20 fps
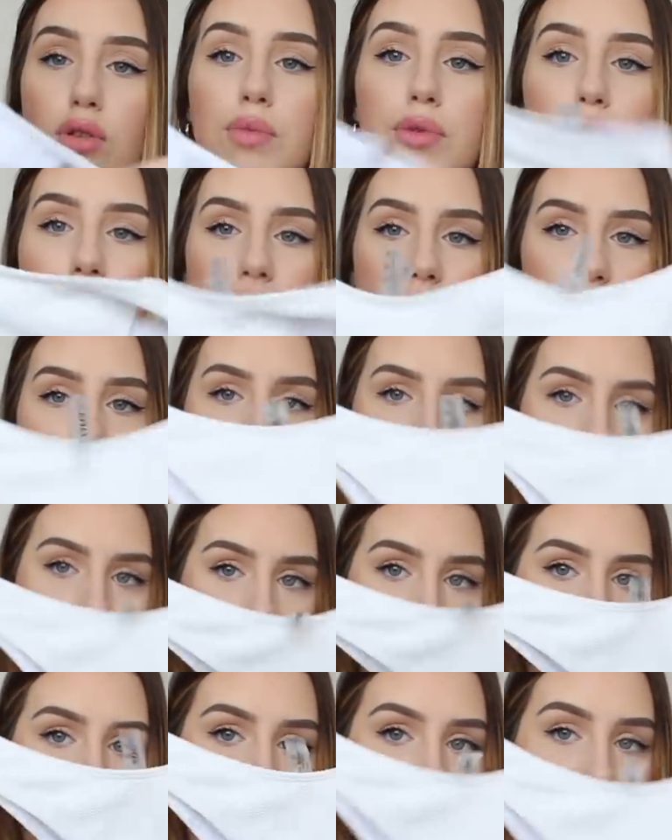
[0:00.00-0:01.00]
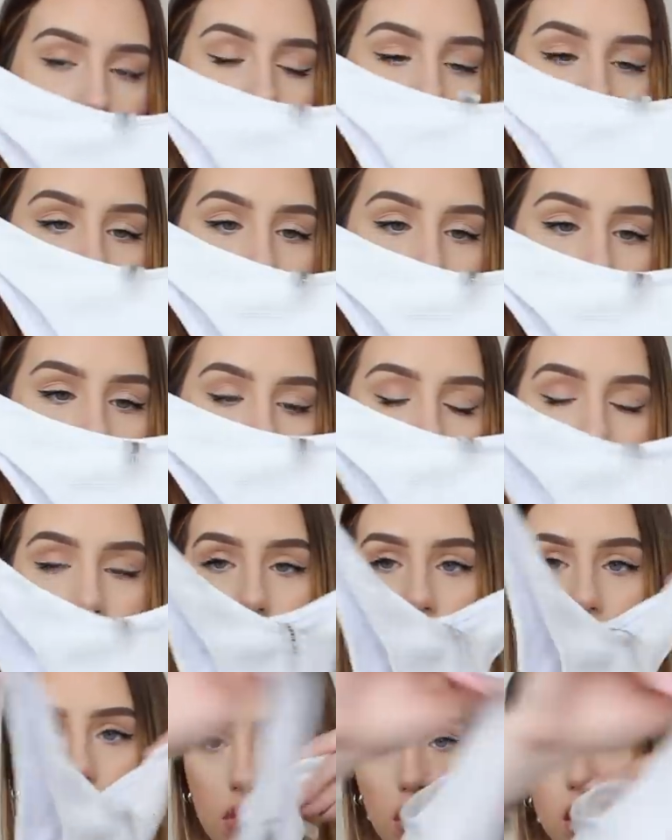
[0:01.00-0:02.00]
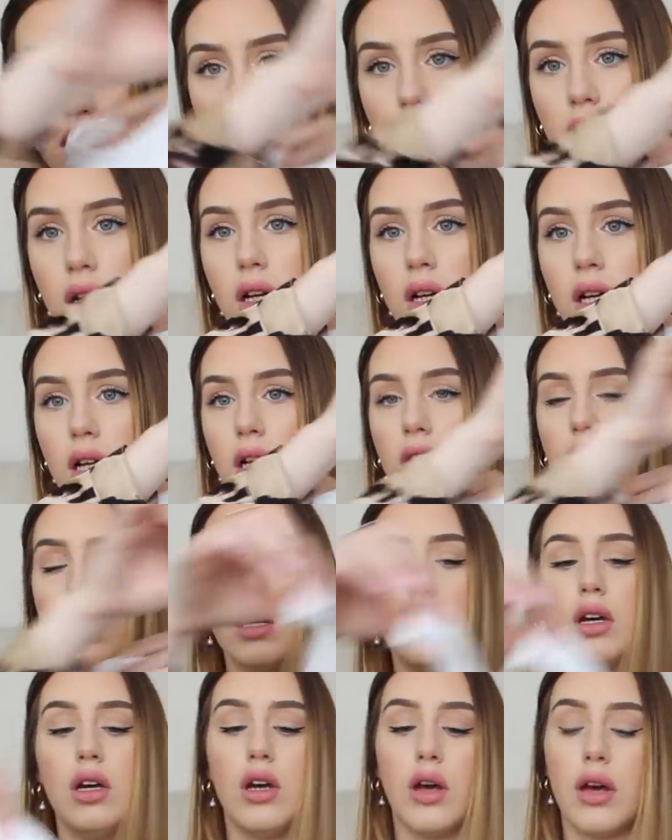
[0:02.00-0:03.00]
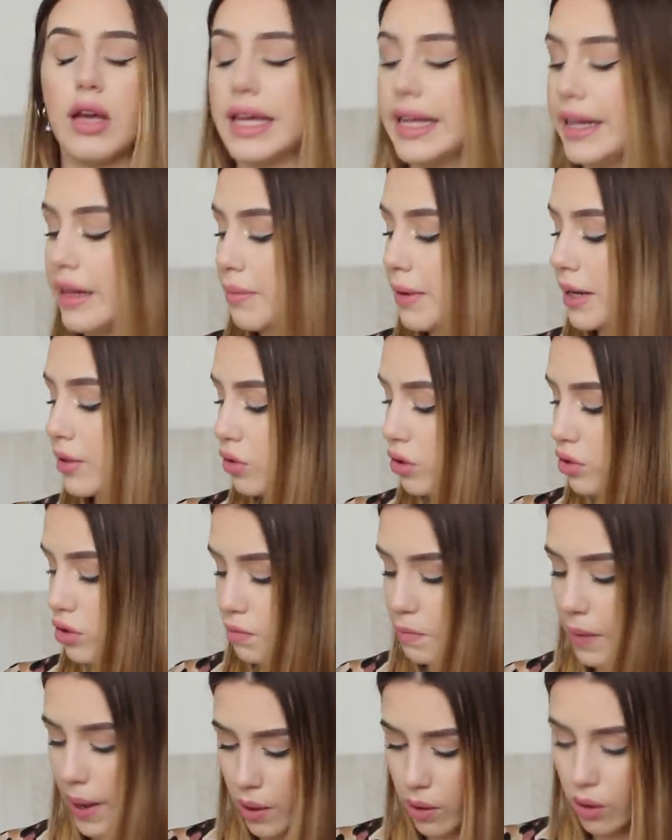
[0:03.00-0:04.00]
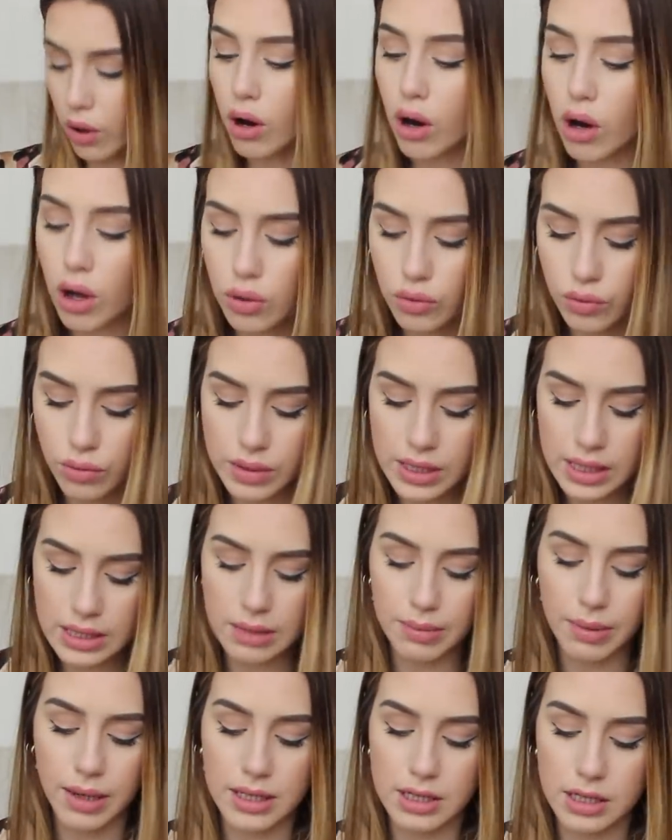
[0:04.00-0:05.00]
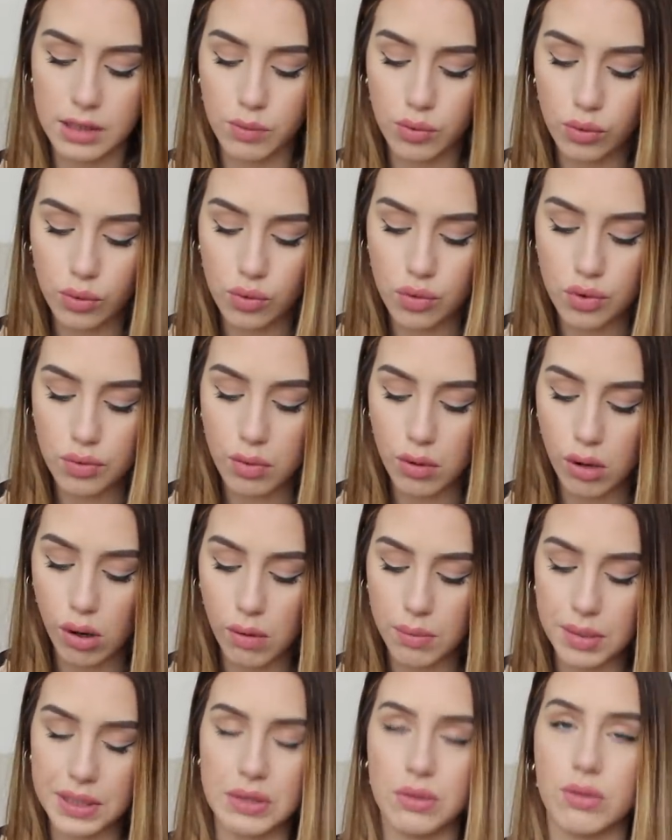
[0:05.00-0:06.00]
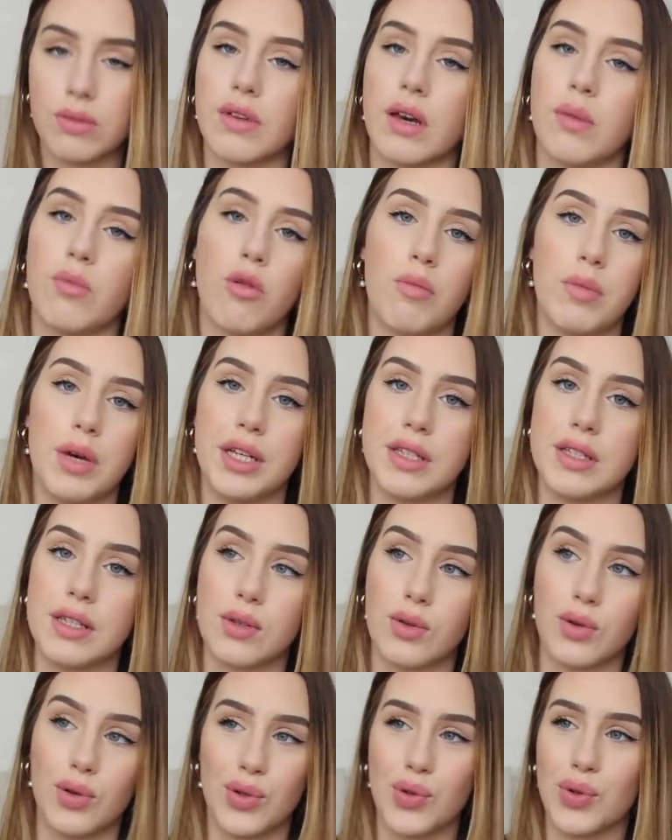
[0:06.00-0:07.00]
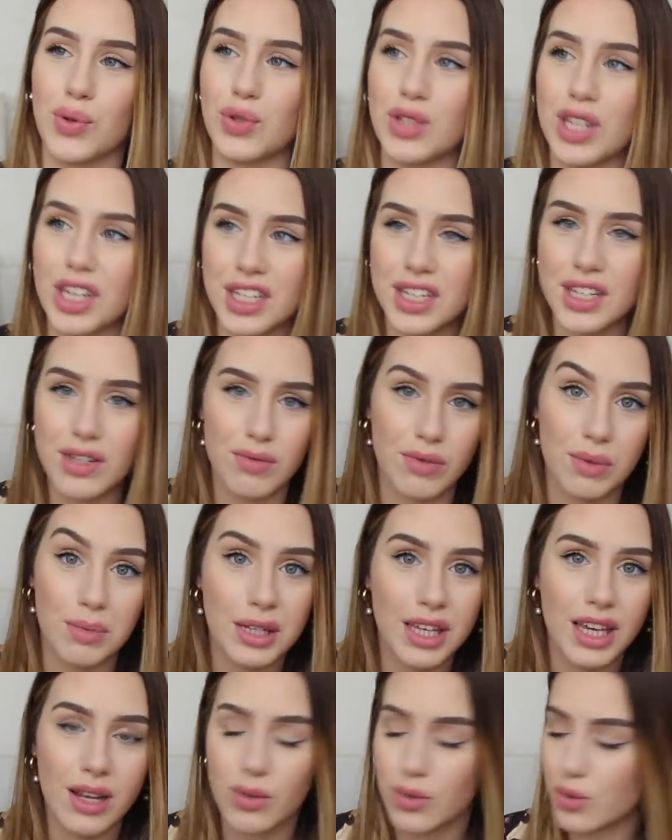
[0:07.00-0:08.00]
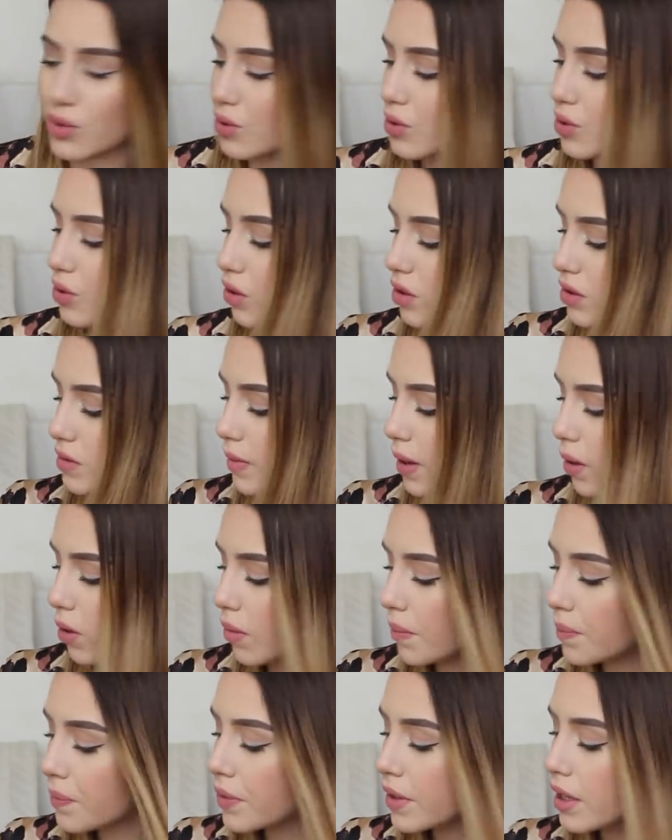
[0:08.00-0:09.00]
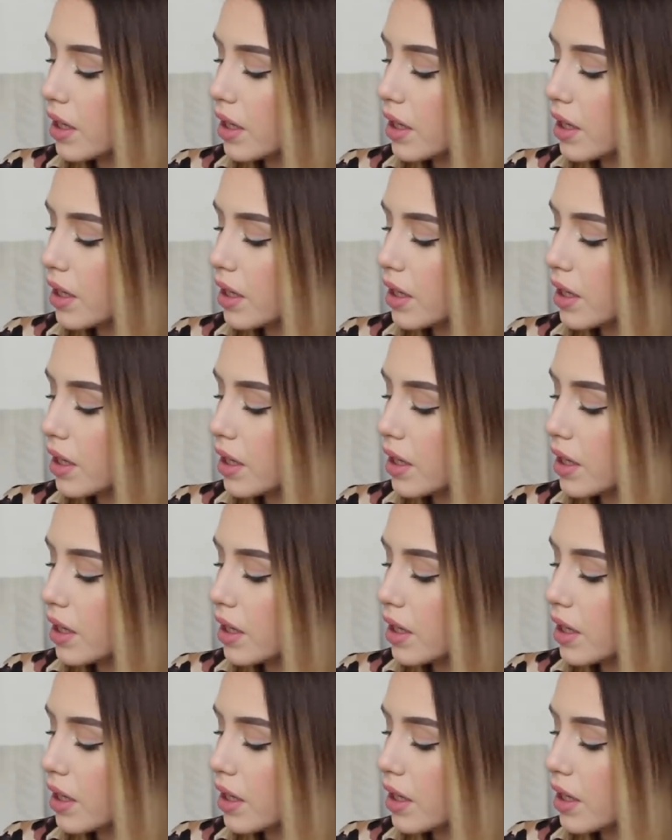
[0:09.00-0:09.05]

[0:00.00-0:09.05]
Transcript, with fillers: Le petit bas qui est comme ceci, voilà. Il est pas transparent, donc ça c'est pratique pour du blanc parce que vraiment bah, c'est ce que je recherchais, je voulais pas quelque chose de transparent.